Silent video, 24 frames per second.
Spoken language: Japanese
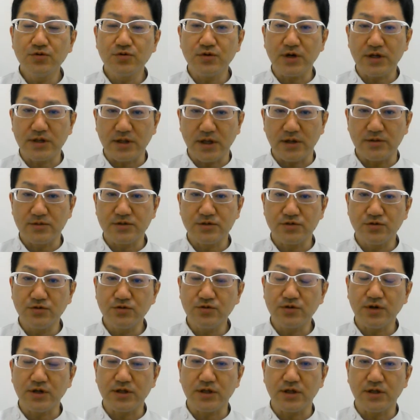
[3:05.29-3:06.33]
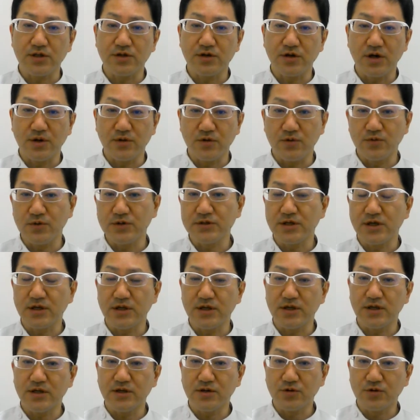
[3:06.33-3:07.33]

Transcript: の方、地方の方というか、ごめんなさい、